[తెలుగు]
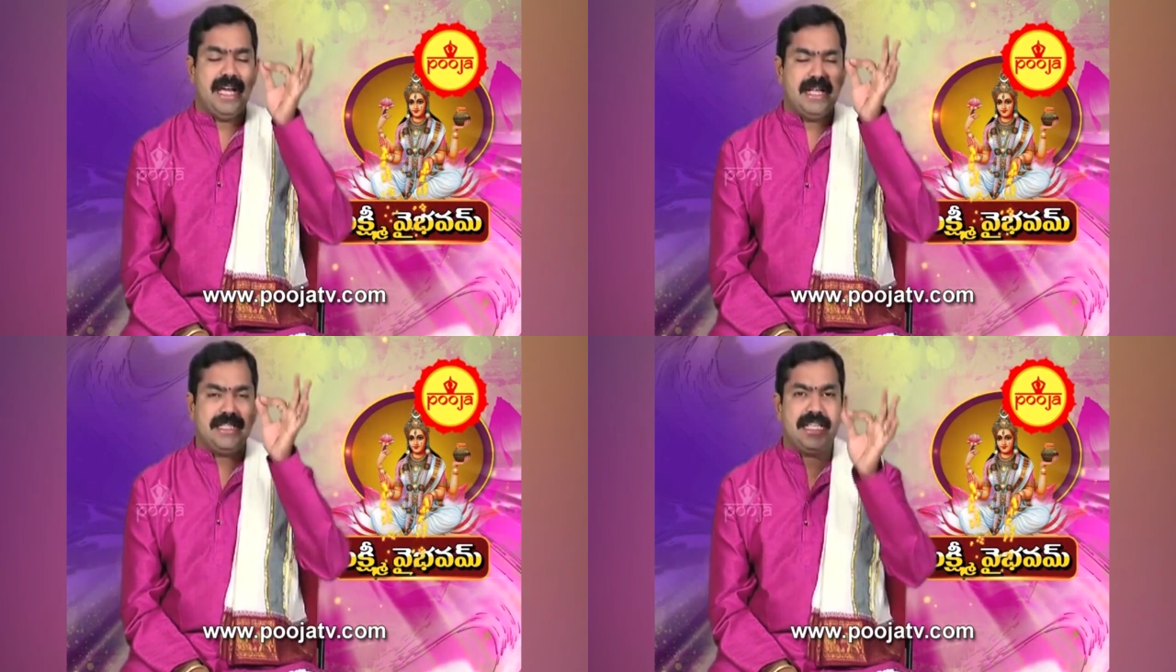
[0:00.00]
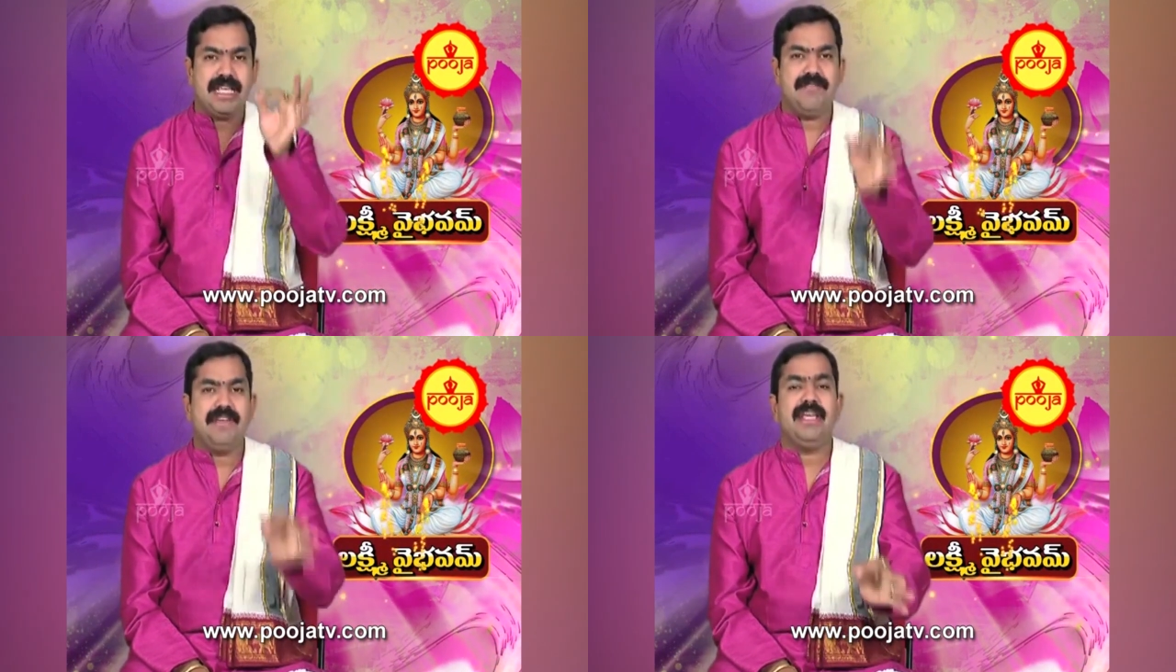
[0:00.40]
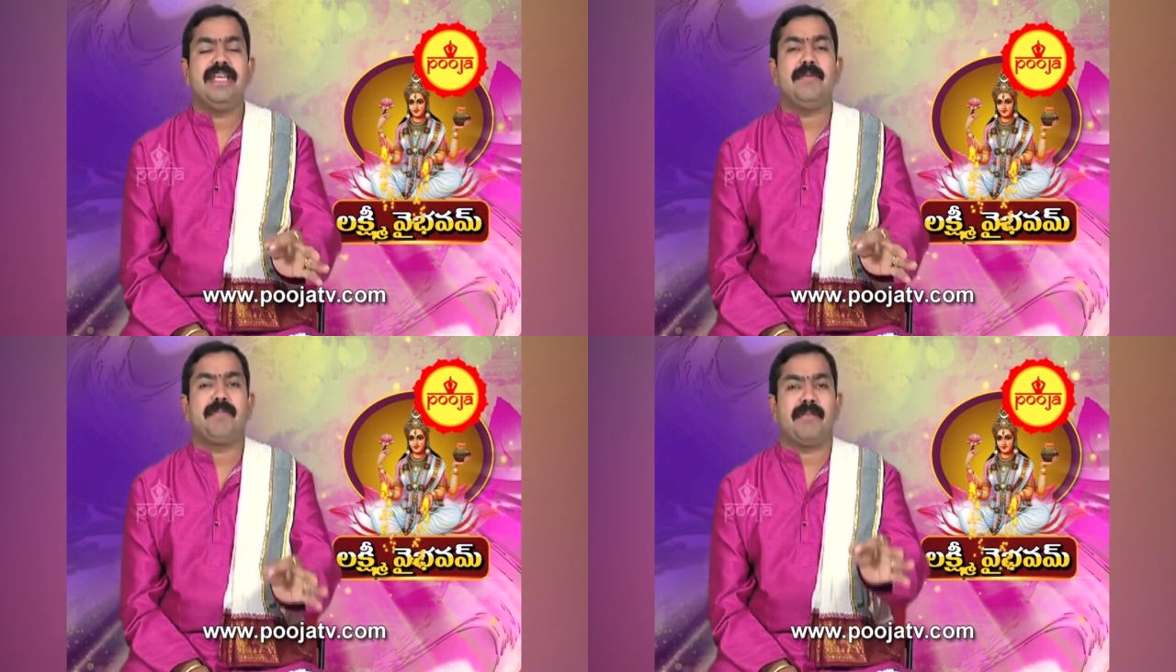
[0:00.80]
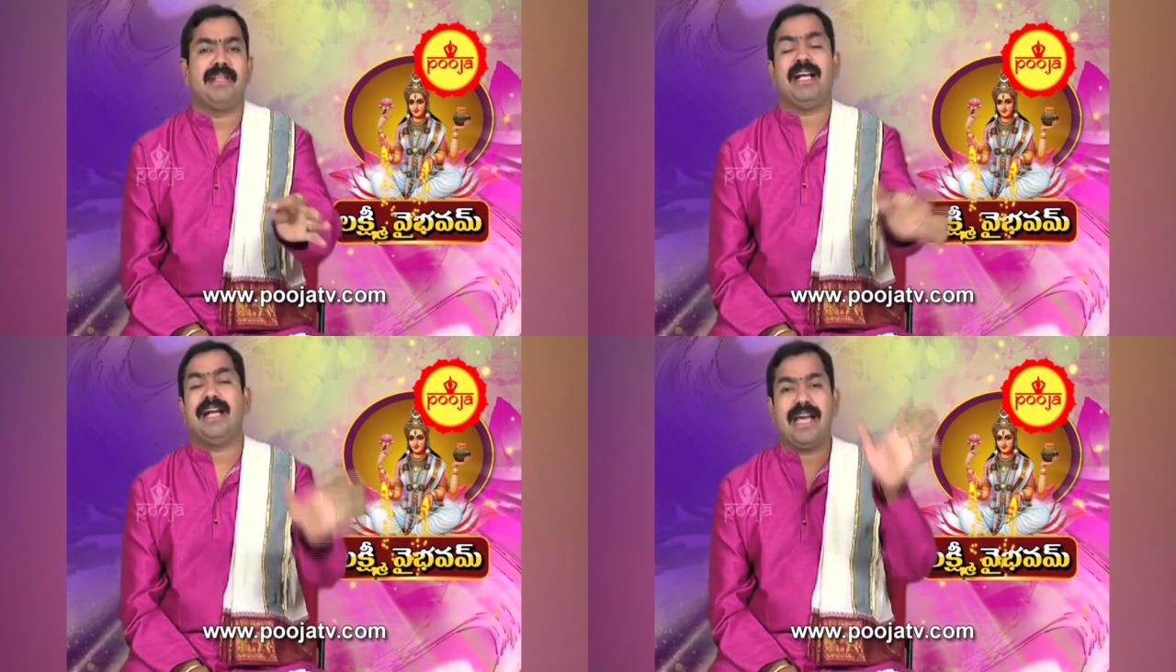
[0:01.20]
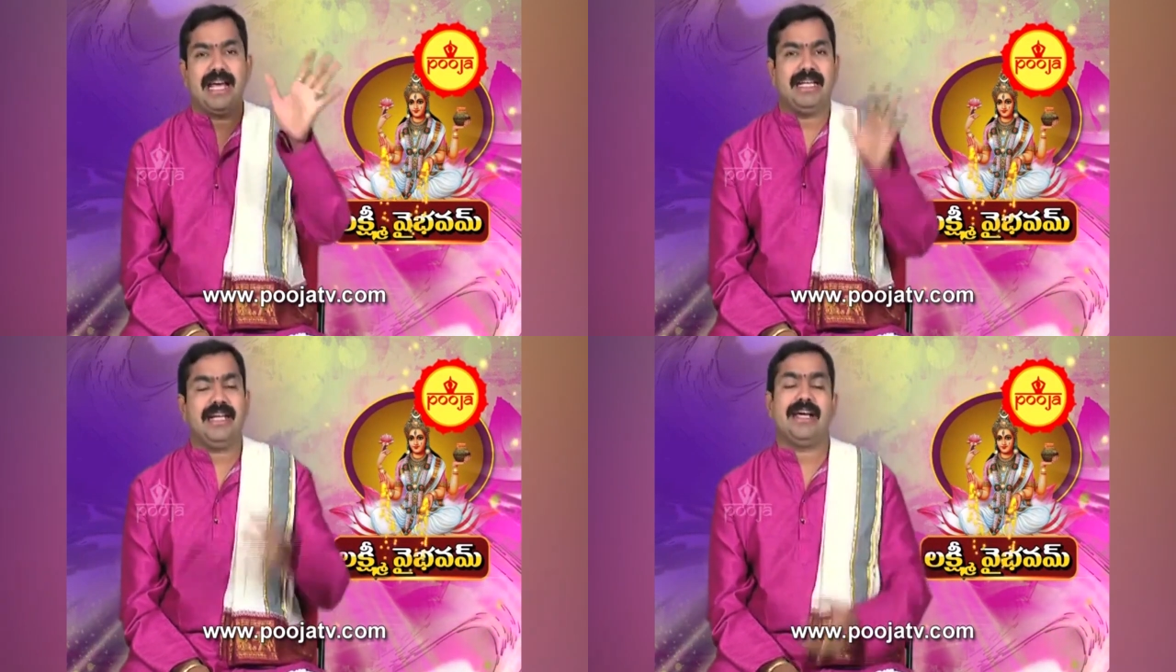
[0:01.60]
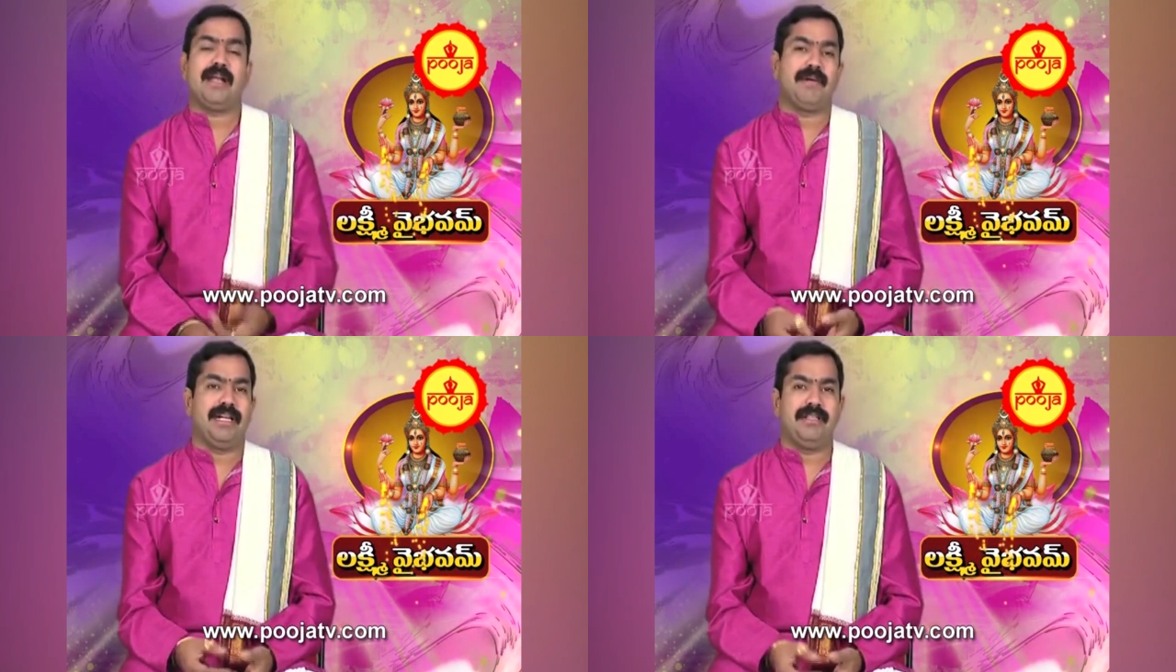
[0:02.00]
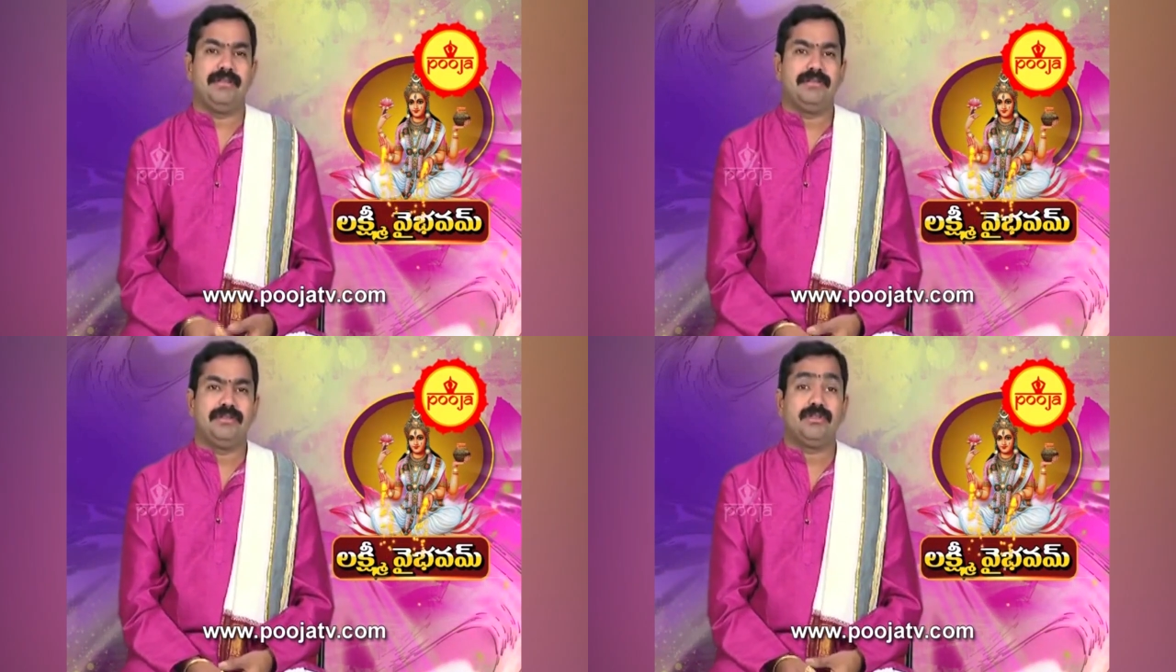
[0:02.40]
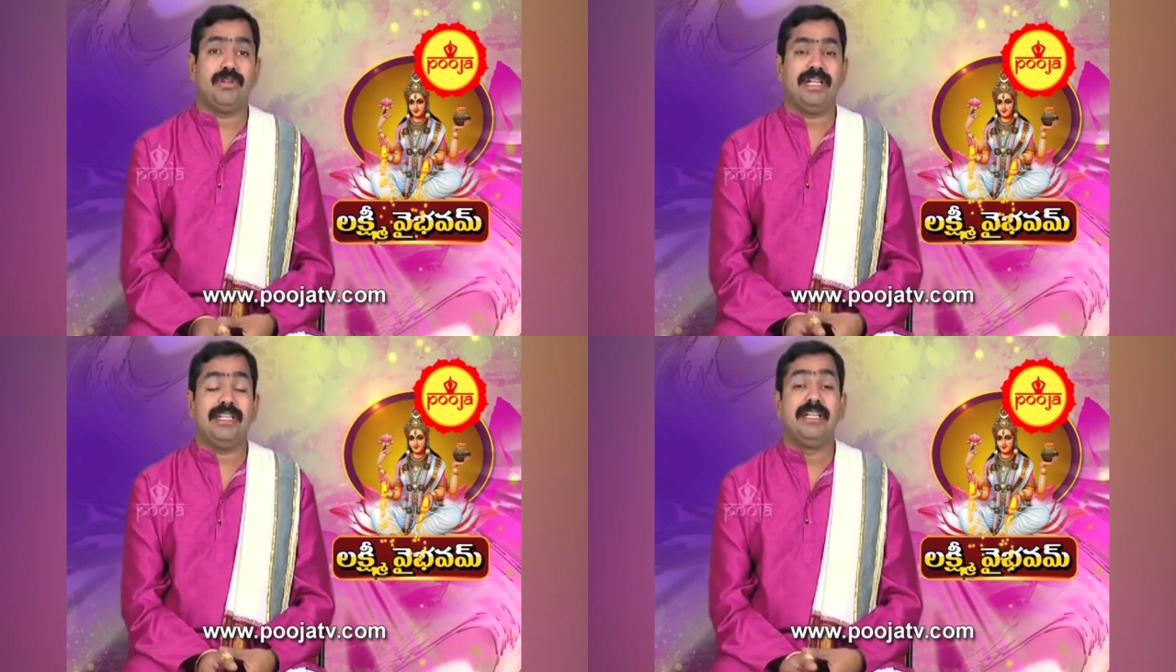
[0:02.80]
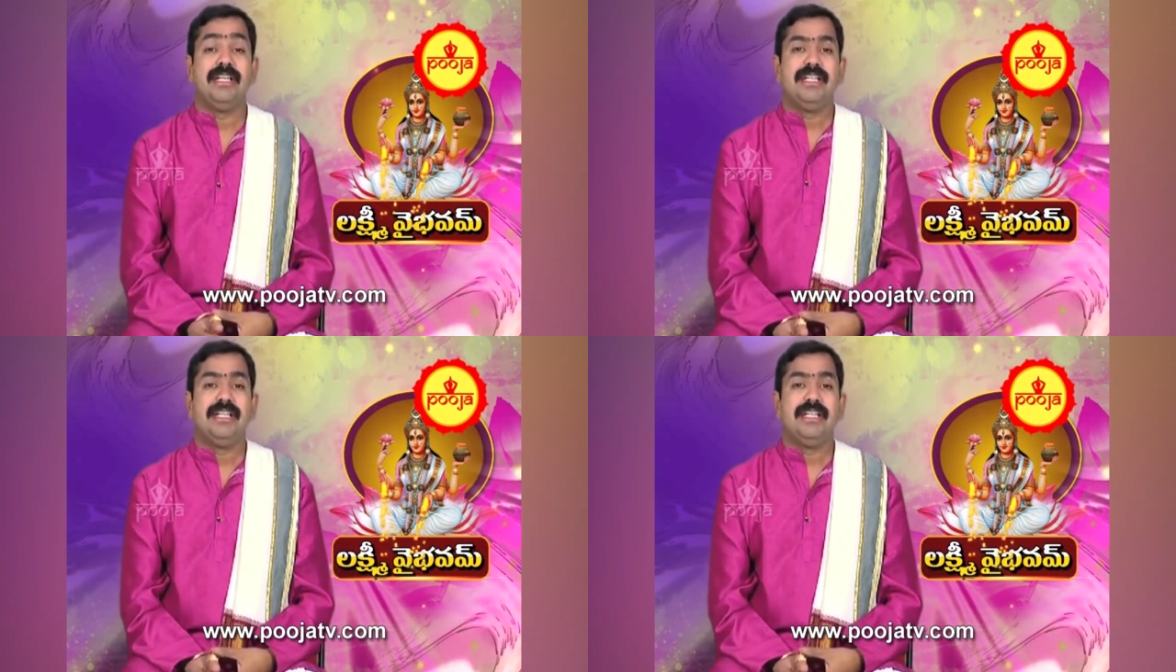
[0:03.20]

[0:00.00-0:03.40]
ఏ జీవి ఈ ప్రమథగణాలకి కనపడలేదు చూడండి